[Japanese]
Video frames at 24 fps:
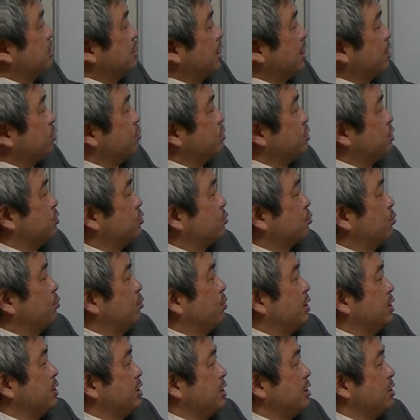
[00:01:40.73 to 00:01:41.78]
だけど、一応ここ
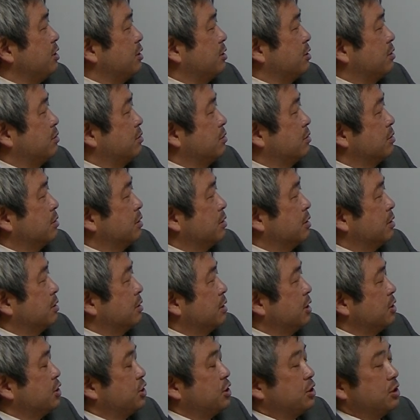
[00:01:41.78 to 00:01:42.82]
が2、
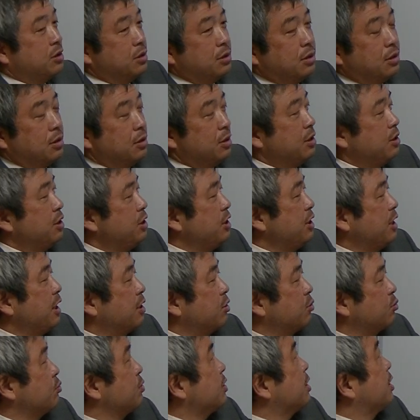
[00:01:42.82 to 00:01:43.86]
が2であること